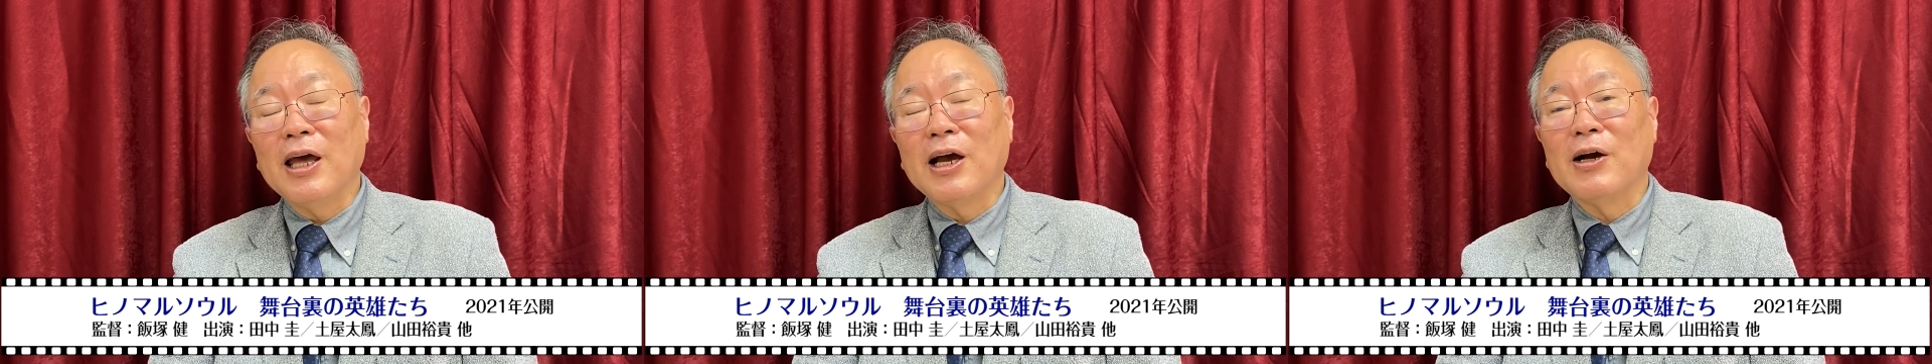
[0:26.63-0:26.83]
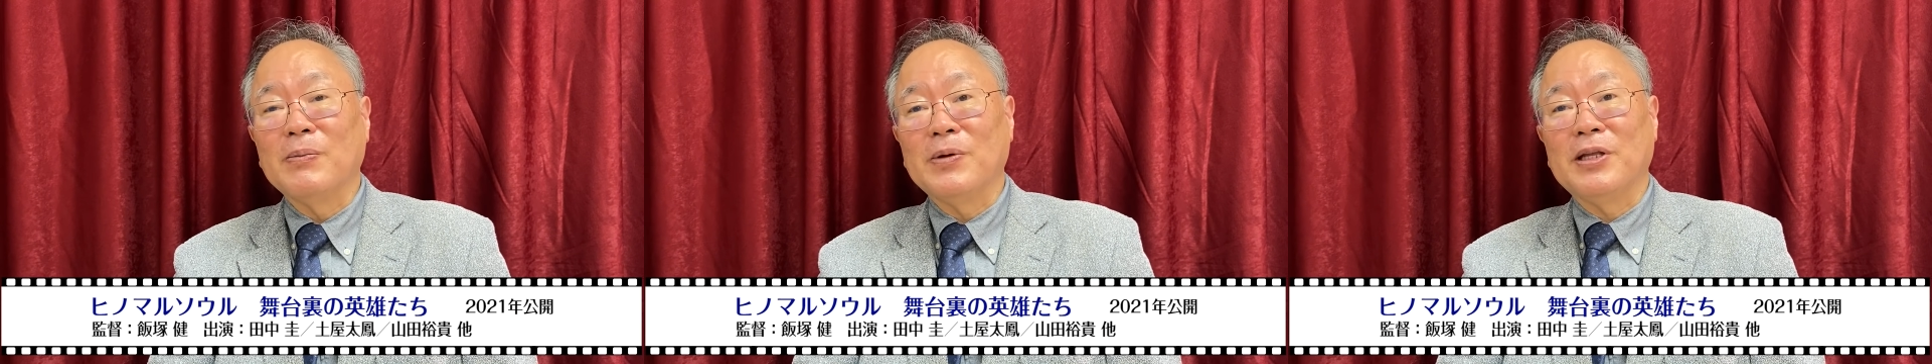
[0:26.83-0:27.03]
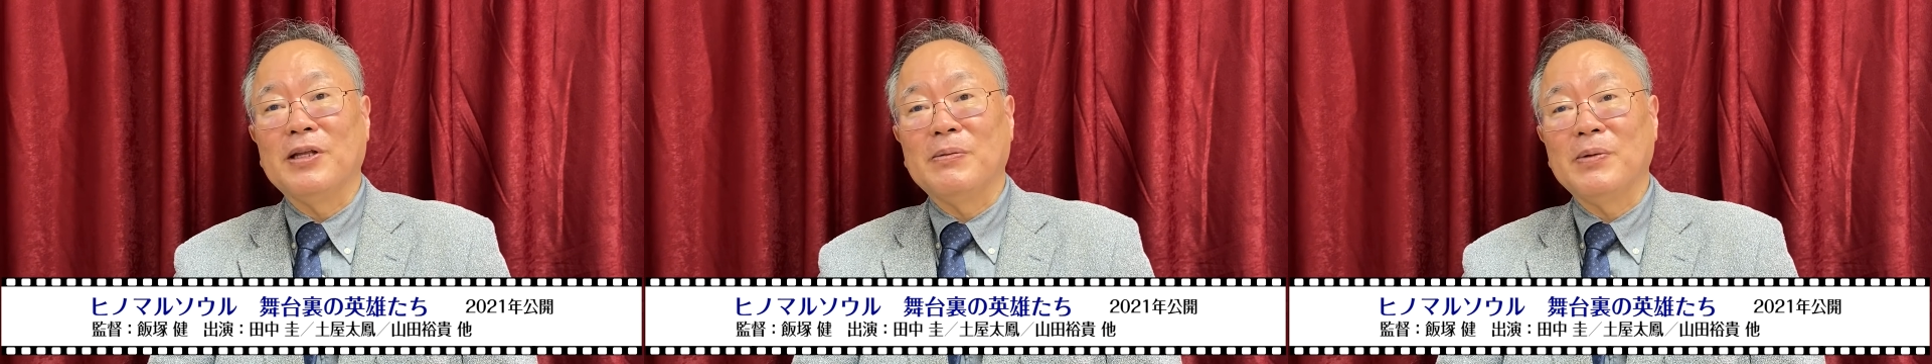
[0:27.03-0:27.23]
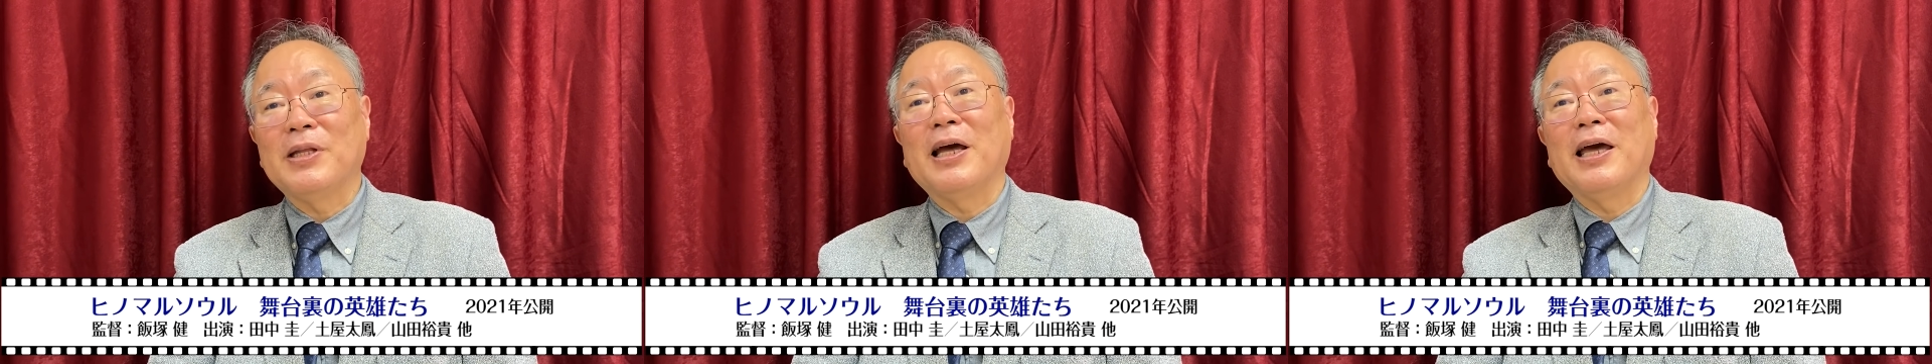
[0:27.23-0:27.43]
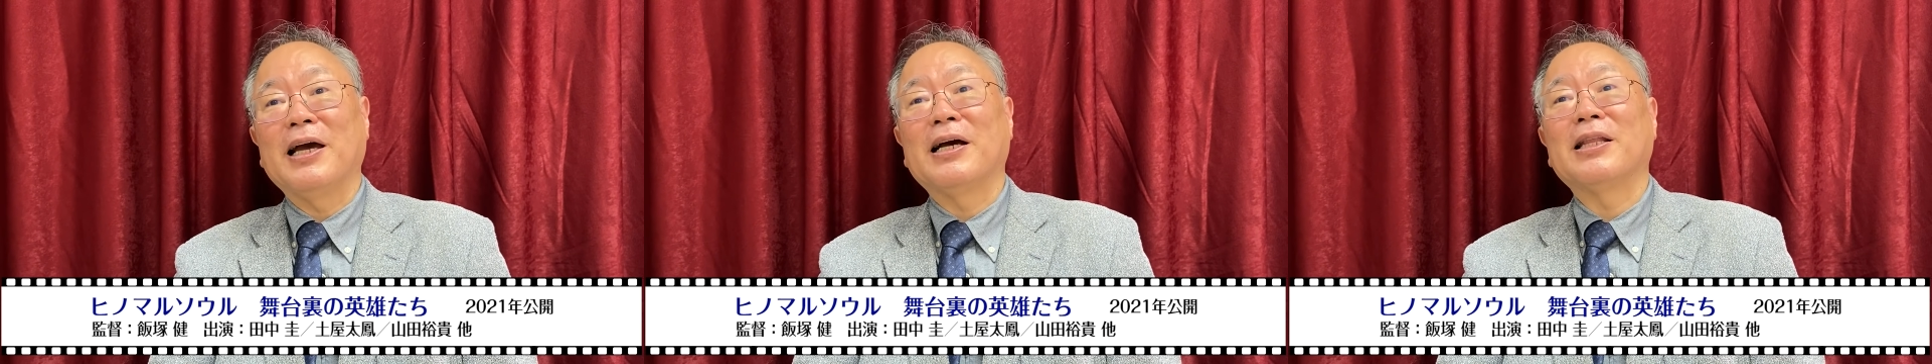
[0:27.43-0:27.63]
映画見、見
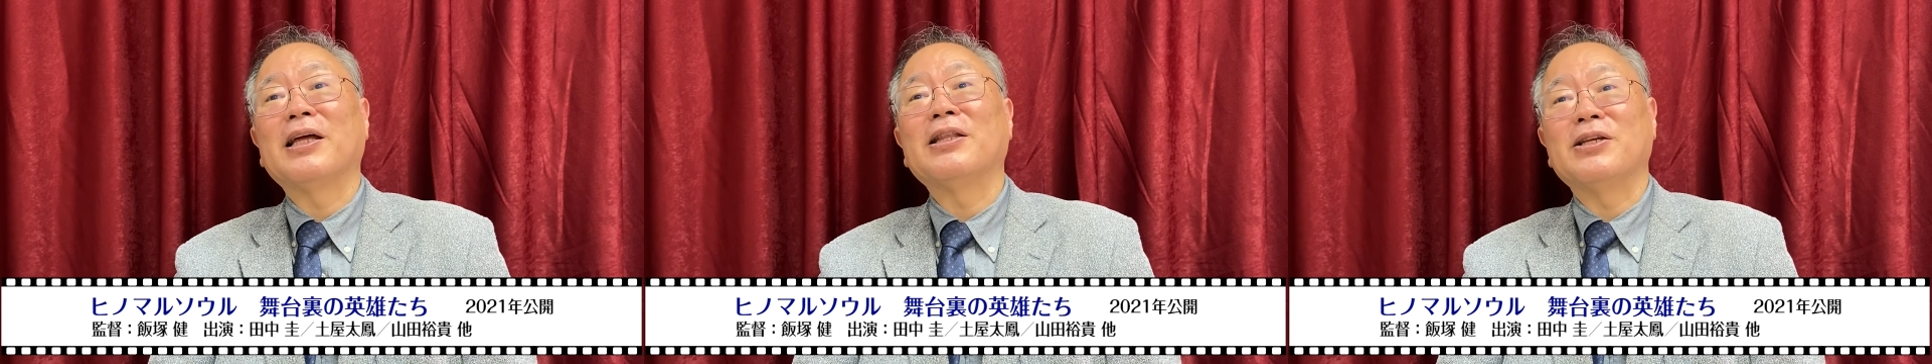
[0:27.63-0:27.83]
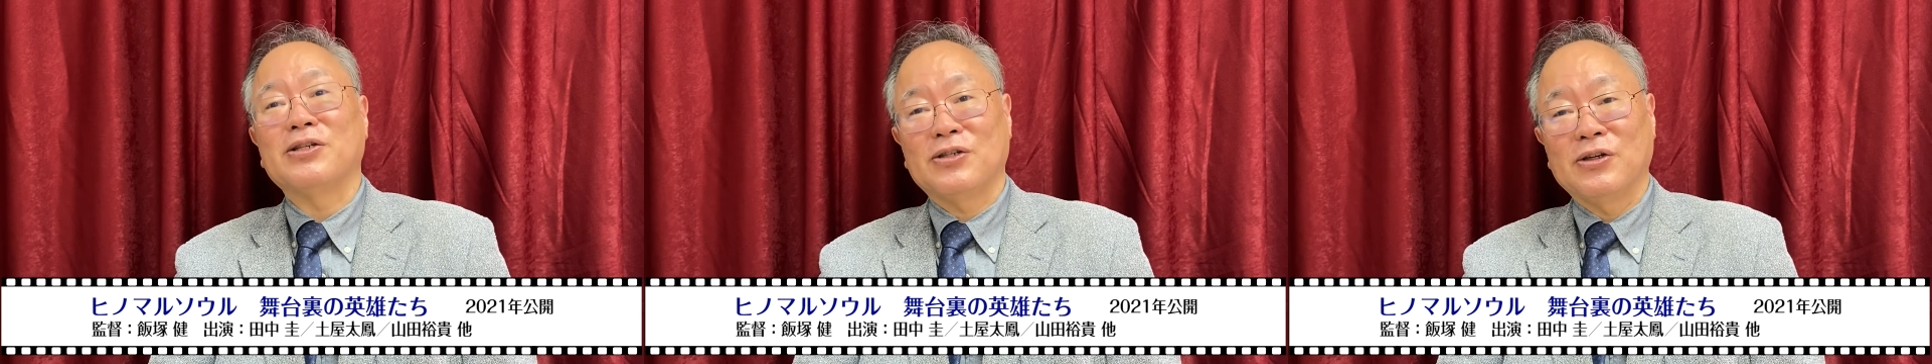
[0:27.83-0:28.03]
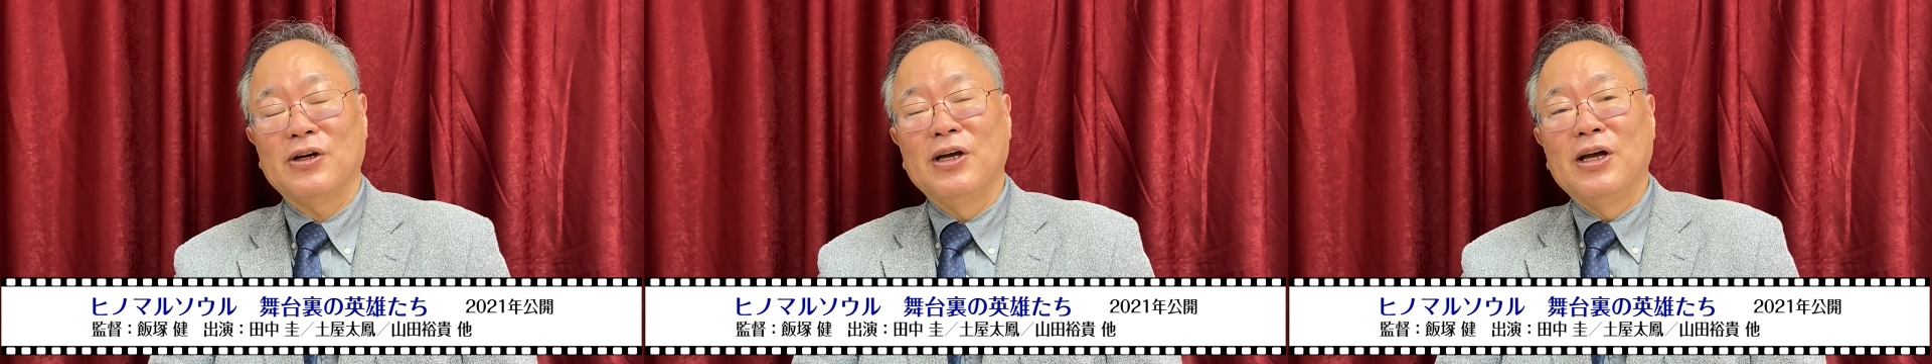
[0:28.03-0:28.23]
た映画なんですよ。